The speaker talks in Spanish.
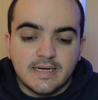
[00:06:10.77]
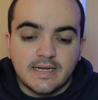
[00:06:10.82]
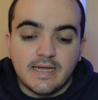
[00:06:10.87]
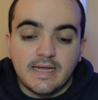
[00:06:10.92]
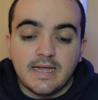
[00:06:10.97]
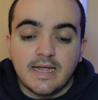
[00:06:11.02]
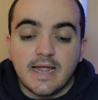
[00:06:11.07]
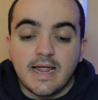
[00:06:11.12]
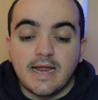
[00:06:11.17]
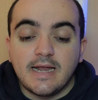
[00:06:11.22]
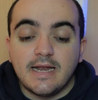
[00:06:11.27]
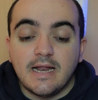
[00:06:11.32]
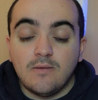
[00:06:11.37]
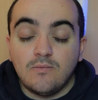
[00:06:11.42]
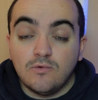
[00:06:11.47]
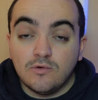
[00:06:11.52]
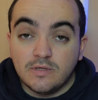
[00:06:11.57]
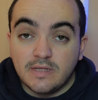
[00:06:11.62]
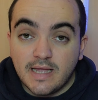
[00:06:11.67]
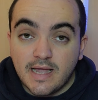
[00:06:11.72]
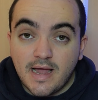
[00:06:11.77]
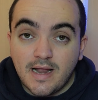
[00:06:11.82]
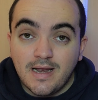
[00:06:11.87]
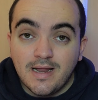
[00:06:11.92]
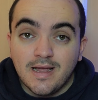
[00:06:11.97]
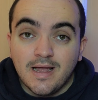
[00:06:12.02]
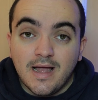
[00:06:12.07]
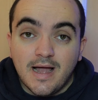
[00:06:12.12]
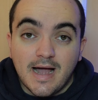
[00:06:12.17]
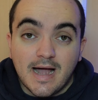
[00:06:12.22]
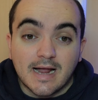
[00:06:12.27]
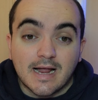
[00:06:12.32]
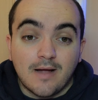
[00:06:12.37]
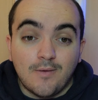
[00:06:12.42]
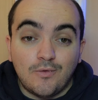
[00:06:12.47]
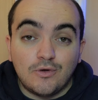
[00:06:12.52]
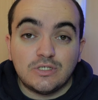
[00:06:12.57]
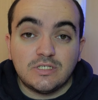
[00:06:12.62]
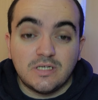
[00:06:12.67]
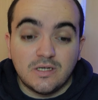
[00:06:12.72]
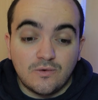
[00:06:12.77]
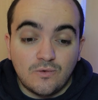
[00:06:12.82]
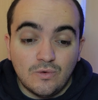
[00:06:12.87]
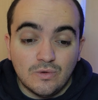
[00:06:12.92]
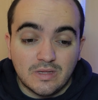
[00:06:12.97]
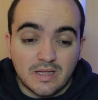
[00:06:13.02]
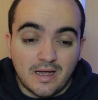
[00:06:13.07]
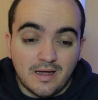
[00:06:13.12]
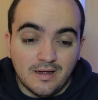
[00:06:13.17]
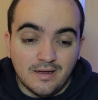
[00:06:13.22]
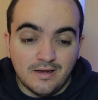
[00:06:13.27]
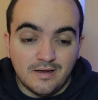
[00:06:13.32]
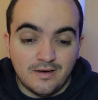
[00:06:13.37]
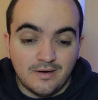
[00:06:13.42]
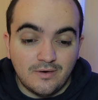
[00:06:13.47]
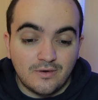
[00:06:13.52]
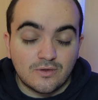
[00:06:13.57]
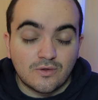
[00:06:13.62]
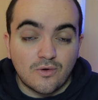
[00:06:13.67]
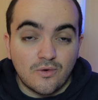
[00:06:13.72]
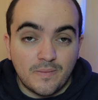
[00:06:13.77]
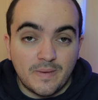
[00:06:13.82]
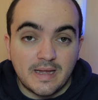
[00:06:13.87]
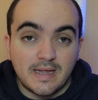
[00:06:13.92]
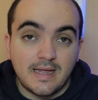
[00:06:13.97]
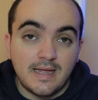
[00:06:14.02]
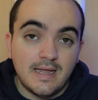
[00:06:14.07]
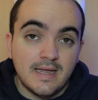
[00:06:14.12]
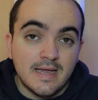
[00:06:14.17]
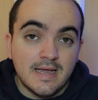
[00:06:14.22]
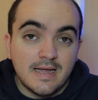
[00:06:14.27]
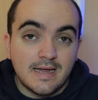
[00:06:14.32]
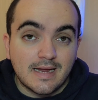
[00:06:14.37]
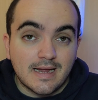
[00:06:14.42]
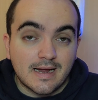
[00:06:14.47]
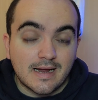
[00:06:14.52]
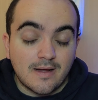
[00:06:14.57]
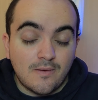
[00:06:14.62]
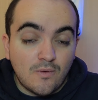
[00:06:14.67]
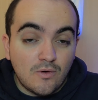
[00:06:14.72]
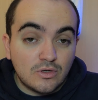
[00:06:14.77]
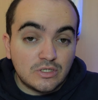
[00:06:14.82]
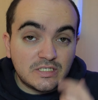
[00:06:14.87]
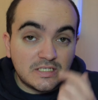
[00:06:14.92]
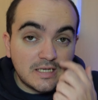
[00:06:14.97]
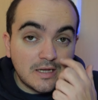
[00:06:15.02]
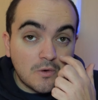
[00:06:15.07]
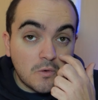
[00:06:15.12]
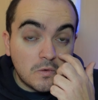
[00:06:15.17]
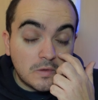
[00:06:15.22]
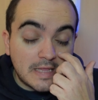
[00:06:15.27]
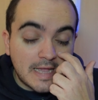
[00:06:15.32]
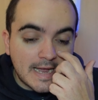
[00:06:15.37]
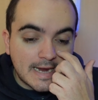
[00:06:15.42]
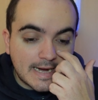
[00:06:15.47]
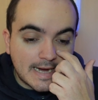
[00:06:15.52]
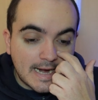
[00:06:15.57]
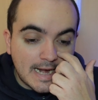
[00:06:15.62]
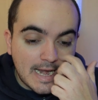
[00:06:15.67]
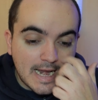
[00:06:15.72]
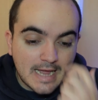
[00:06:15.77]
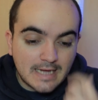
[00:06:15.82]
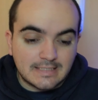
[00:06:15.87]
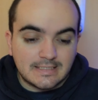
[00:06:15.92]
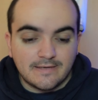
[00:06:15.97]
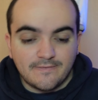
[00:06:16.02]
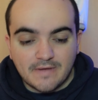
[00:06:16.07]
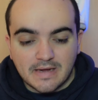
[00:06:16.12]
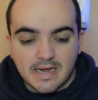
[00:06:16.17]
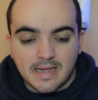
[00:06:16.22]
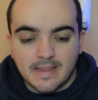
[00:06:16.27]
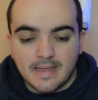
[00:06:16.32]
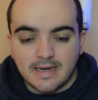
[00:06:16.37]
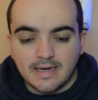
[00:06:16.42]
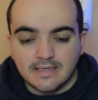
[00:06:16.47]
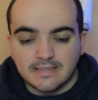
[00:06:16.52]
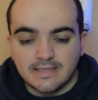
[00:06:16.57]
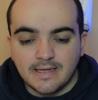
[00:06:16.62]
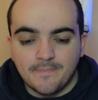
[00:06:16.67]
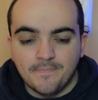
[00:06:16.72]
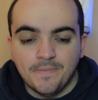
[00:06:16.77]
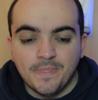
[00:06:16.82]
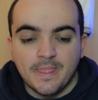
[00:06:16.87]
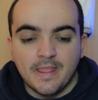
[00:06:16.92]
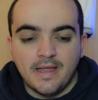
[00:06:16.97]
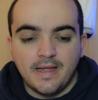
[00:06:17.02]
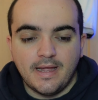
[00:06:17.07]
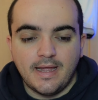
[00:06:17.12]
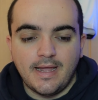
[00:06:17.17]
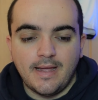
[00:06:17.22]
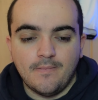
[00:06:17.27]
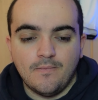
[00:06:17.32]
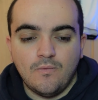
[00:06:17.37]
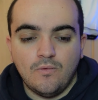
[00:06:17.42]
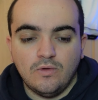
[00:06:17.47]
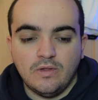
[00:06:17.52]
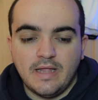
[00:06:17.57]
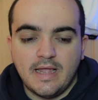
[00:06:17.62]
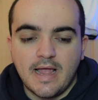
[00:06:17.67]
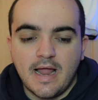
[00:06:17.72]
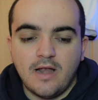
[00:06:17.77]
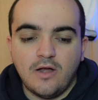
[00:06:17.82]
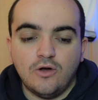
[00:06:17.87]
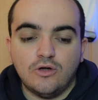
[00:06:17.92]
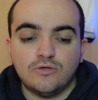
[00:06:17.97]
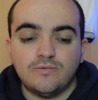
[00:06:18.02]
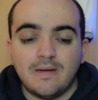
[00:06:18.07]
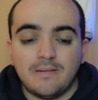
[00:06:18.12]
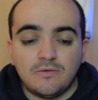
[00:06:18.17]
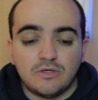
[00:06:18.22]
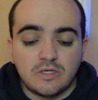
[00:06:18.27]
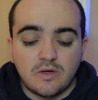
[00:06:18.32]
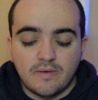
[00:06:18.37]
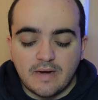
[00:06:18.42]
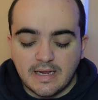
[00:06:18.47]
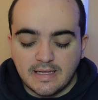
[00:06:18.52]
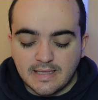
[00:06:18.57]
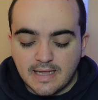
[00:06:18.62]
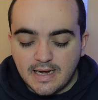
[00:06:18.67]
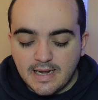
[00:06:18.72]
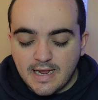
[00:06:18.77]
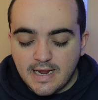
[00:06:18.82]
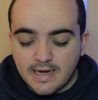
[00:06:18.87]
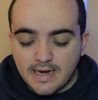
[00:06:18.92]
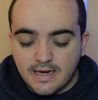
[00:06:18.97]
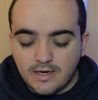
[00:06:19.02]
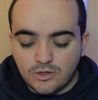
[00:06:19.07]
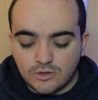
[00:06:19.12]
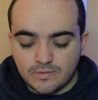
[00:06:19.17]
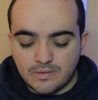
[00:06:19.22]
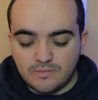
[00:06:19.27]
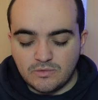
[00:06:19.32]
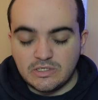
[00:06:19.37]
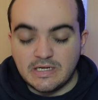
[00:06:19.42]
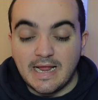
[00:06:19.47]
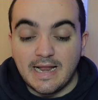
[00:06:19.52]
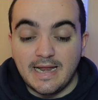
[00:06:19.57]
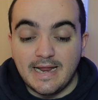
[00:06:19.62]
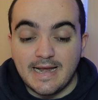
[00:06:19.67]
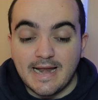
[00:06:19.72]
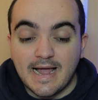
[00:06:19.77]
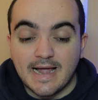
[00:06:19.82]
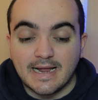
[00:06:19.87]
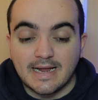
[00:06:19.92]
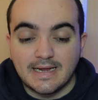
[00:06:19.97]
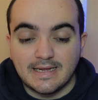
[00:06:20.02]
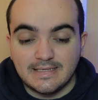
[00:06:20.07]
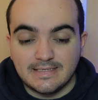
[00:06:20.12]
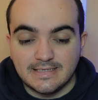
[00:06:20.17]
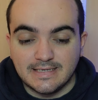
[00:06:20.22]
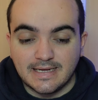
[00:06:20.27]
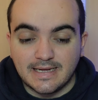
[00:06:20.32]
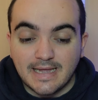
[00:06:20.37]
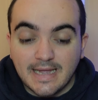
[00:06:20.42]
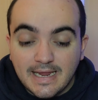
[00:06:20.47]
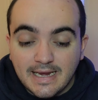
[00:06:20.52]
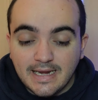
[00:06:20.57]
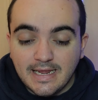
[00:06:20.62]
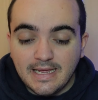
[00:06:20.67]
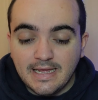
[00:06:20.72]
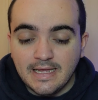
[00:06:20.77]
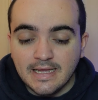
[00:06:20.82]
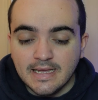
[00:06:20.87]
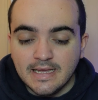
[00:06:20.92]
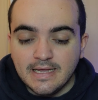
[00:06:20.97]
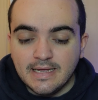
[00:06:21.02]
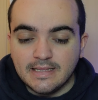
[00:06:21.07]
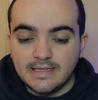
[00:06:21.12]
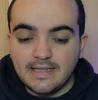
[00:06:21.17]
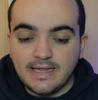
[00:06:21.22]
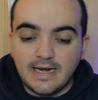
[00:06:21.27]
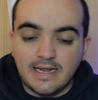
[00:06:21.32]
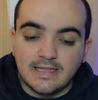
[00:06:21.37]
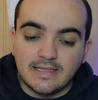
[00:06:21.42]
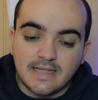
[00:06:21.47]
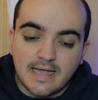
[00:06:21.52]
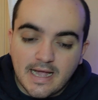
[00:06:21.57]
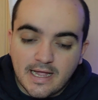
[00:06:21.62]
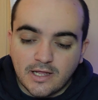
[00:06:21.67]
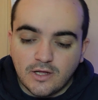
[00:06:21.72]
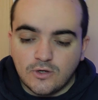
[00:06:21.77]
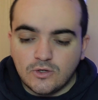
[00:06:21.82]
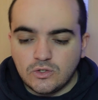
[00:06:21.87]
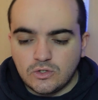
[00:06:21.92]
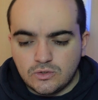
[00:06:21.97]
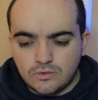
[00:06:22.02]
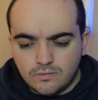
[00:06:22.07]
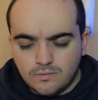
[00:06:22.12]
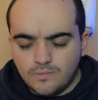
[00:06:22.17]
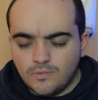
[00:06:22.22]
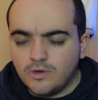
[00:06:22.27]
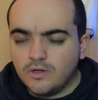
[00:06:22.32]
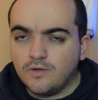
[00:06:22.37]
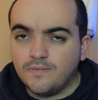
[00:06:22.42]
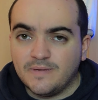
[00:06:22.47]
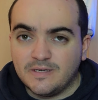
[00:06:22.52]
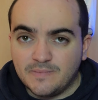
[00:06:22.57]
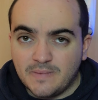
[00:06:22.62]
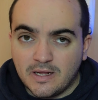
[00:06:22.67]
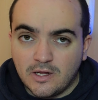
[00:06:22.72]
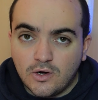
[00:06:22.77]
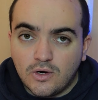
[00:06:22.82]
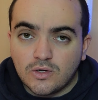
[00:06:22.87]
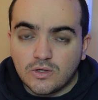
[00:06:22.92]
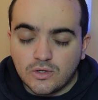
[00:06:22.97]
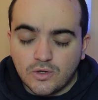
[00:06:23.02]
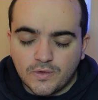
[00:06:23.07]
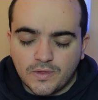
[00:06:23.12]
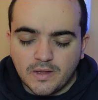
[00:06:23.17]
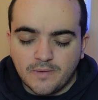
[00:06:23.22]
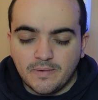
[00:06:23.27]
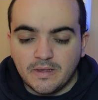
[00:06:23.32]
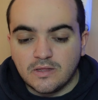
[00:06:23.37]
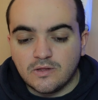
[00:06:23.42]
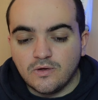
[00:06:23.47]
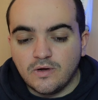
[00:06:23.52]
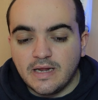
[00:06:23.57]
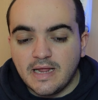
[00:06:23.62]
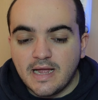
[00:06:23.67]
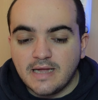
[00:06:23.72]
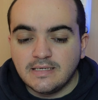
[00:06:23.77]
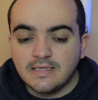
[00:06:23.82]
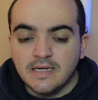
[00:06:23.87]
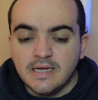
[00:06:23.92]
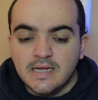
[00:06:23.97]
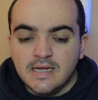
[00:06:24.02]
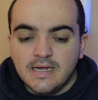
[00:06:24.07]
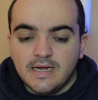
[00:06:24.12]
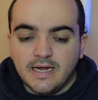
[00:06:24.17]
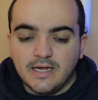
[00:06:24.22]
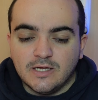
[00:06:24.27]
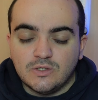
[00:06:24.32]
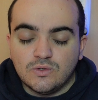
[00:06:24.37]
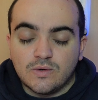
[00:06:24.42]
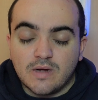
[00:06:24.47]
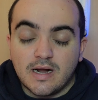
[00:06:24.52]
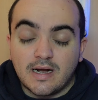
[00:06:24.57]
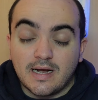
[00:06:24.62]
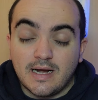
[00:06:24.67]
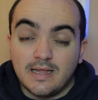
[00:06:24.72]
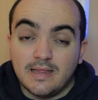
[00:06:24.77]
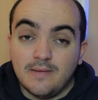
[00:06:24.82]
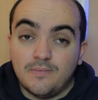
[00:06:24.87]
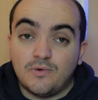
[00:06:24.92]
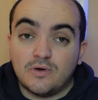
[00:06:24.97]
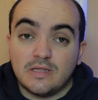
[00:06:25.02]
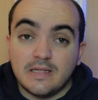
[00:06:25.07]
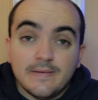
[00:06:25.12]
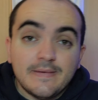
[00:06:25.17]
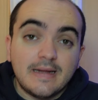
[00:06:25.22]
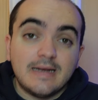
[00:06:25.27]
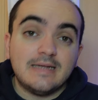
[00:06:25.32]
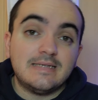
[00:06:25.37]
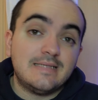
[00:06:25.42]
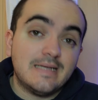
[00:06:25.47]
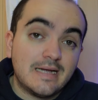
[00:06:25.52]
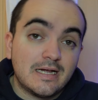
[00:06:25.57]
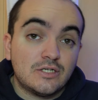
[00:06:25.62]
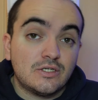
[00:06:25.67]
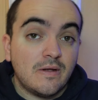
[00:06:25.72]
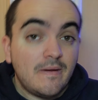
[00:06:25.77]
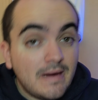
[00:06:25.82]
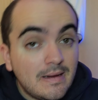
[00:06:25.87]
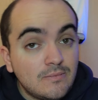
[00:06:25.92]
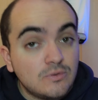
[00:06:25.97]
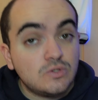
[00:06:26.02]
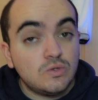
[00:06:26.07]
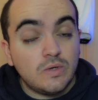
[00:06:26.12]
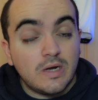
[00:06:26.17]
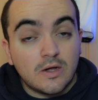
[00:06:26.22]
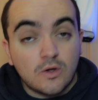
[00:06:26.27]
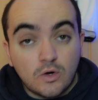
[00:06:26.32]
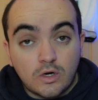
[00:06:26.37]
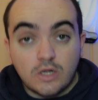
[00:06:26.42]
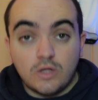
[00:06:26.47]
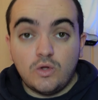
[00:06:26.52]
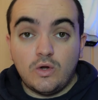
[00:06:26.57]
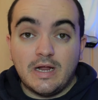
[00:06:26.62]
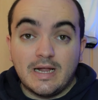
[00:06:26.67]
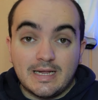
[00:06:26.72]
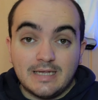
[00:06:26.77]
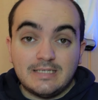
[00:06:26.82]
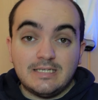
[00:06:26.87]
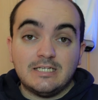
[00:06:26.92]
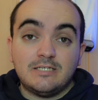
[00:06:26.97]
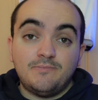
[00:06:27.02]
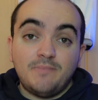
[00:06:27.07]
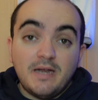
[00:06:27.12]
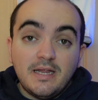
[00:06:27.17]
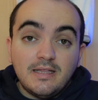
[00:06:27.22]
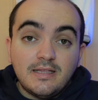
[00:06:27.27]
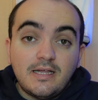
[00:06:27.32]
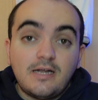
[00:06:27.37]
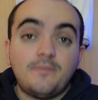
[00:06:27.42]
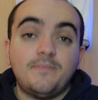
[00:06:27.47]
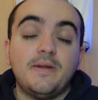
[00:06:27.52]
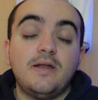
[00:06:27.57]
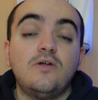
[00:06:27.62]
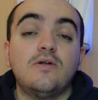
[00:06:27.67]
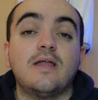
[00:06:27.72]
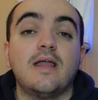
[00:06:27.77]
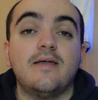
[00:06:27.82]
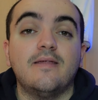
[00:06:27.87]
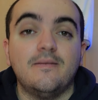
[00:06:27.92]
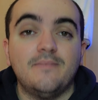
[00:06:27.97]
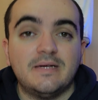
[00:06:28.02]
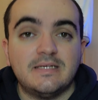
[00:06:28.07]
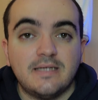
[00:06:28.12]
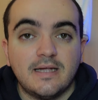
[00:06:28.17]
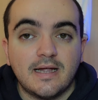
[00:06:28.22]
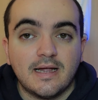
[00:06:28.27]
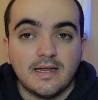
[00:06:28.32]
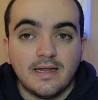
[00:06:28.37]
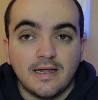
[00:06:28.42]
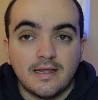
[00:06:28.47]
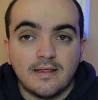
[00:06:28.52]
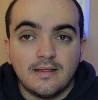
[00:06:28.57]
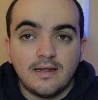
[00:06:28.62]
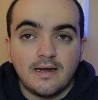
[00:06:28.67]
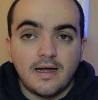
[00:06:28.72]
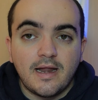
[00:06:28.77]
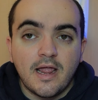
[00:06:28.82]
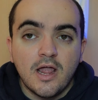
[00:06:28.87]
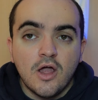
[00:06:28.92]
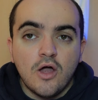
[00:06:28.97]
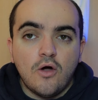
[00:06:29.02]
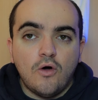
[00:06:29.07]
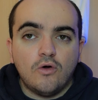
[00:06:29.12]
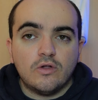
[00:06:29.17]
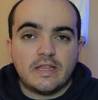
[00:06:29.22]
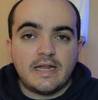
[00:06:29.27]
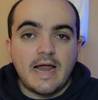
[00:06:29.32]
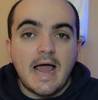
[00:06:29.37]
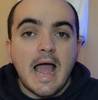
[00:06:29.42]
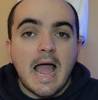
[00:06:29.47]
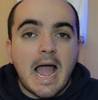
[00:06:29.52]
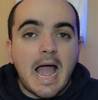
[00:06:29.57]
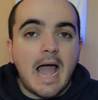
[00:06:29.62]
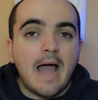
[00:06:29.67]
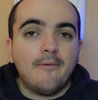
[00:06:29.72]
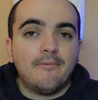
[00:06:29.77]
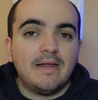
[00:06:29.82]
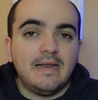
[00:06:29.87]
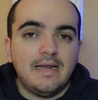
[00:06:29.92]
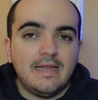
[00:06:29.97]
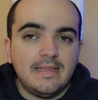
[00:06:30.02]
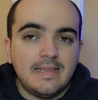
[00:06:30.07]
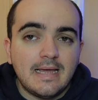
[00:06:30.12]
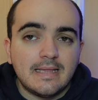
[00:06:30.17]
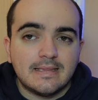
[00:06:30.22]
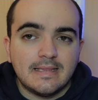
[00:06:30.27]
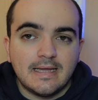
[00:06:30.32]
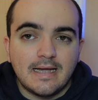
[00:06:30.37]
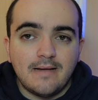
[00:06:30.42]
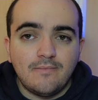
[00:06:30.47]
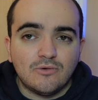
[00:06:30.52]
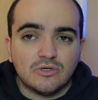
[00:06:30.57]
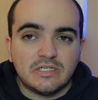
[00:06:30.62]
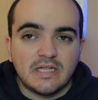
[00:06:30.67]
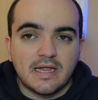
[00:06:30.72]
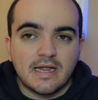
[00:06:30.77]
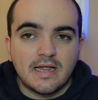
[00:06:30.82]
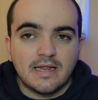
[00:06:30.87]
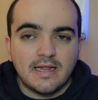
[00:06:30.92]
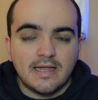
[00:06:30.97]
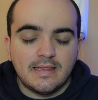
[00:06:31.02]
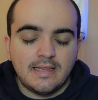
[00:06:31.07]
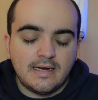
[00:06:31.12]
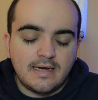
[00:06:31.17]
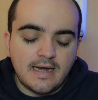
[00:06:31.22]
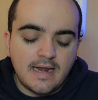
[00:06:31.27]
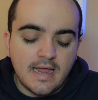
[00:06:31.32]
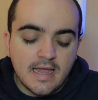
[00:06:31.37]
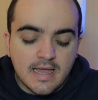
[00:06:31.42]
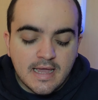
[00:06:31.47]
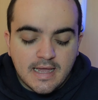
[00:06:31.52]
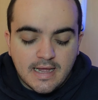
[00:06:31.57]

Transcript: Y en el Mundial acabó segunda, Lozko Becky, que acabó segunda clasificada en ese eh, mundial. Nos vamos a una italiana, nos vamos a Elena Cecchini, 30 años, un poquito más mayor, 12 victorias en su carrera deportiva. En este caso hablamos de una corredora que es sprinter, pero que además hay que añadirle otra habilidad, digamos, hay que añadirle